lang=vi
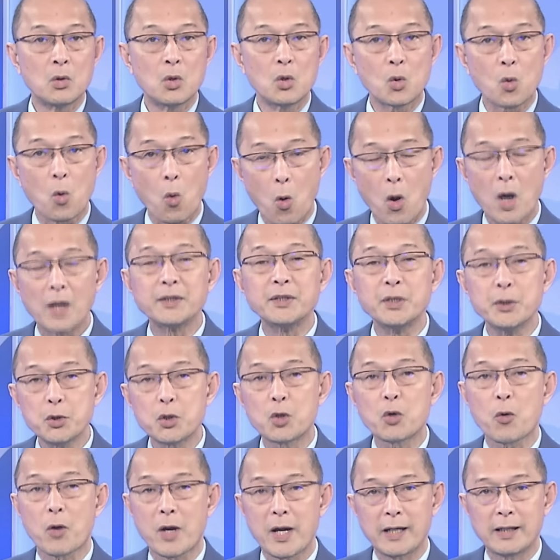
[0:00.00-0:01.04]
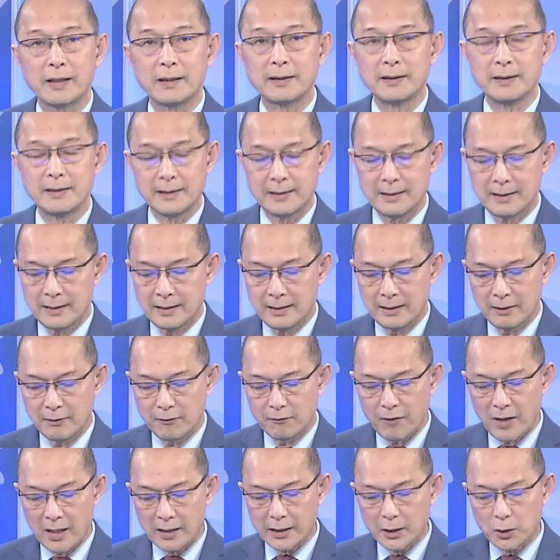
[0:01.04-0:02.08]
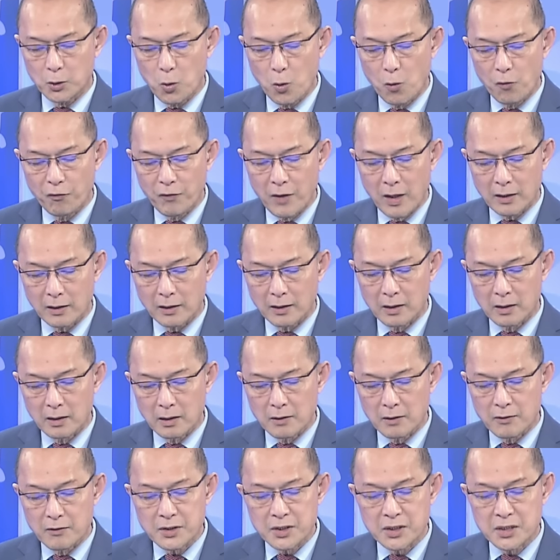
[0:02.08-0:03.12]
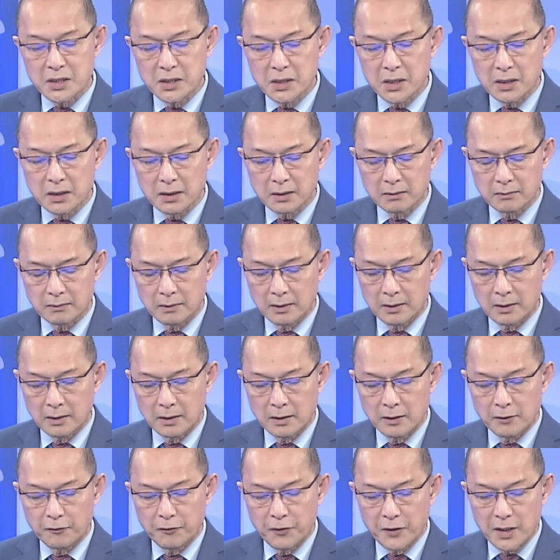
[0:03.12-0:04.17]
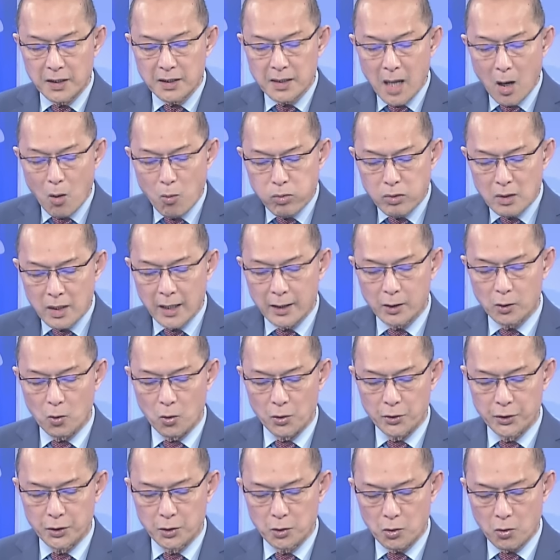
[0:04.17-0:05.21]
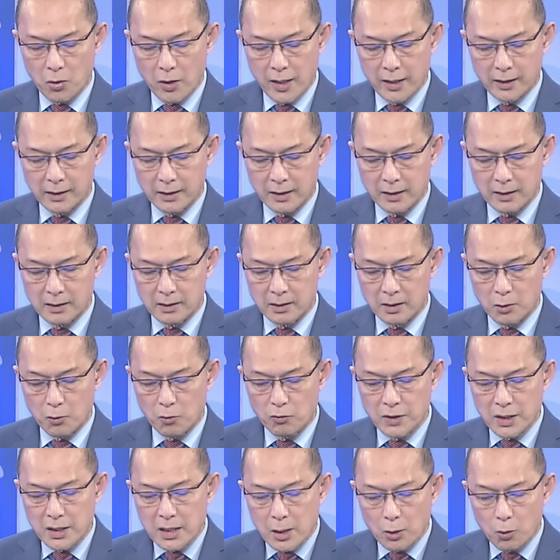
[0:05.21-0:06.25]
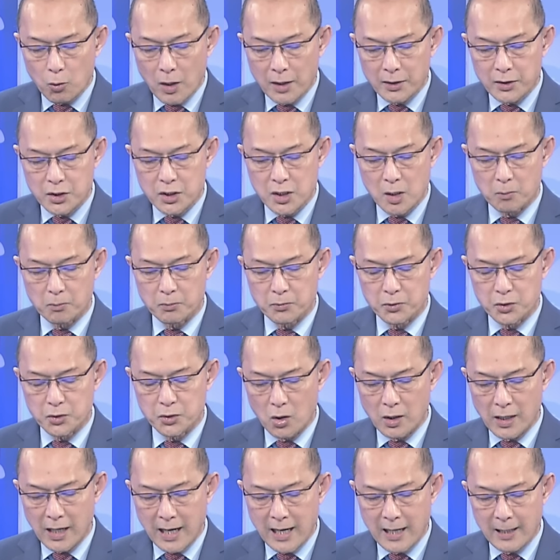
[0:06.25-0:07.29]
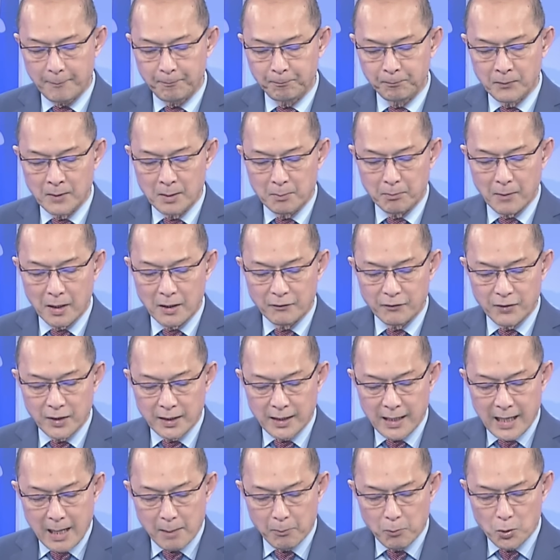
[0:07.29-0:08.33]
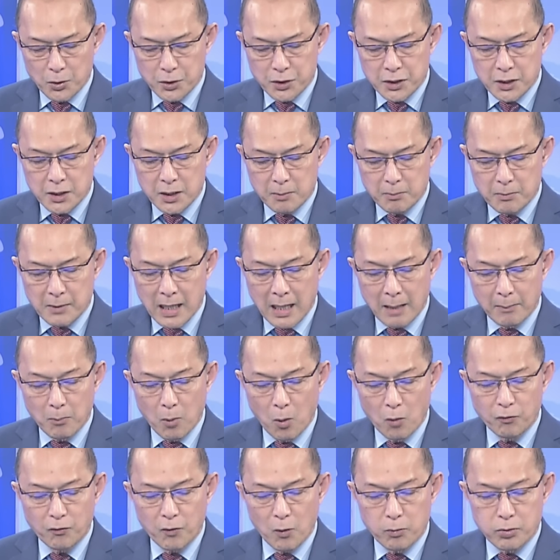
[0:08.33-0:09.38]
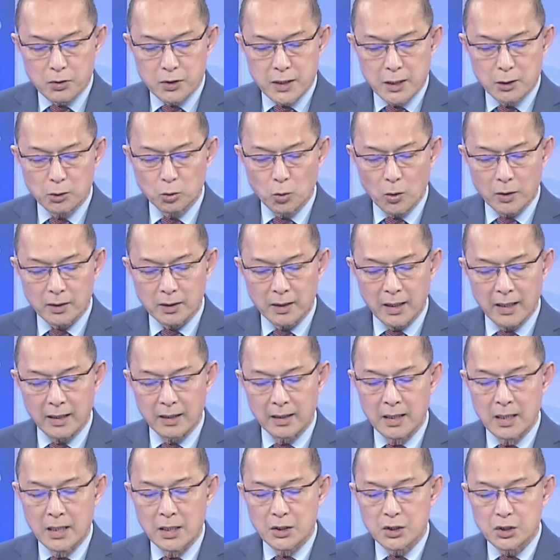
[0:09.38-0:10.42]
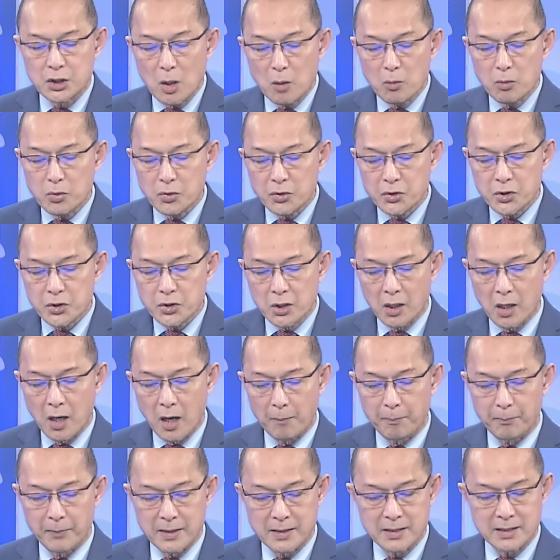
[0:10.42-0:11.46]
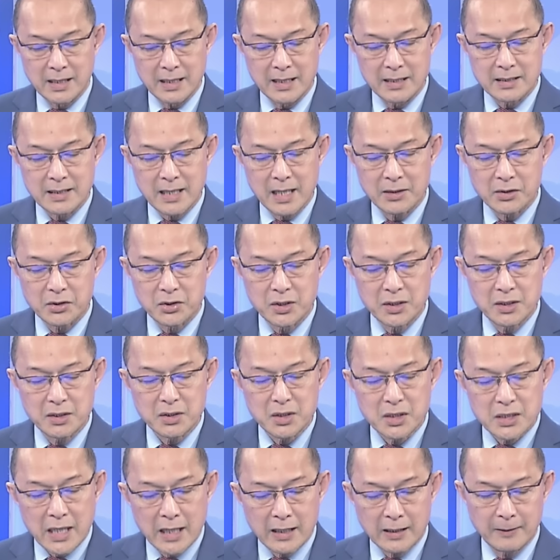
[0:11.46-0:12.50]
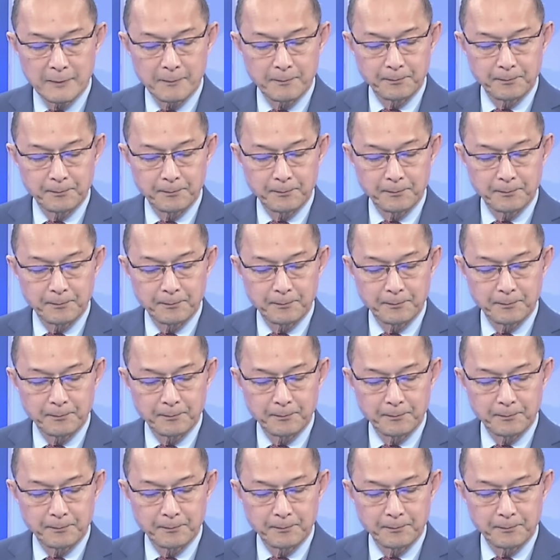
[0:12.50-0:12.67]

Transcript: của Ukraine. Và cái khu vực sườn phía đông này của Ukraine đó, nó cũng rất là quan trọng cho Nga. Bởi vì Nga muốn chiếm cả 4 vùng chiến thuật này, trong trường hợp mà xảy ra chiến tranh